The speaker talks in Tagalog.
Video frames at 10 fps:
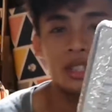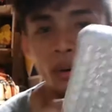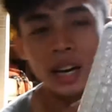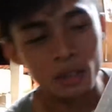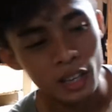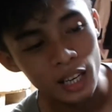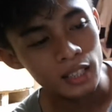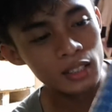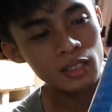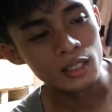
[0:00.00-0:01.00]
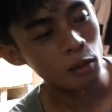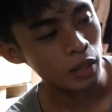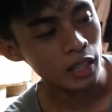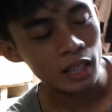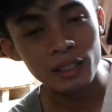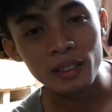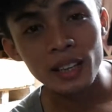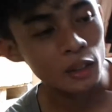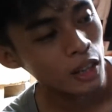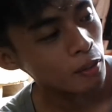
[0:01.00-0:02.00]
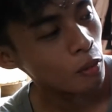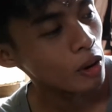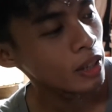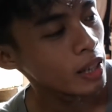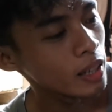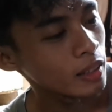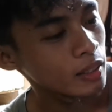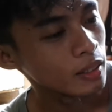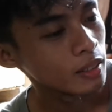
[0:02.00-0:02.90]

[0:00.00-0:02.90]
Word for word: So, eto na guys. Ay, baliktad. Boya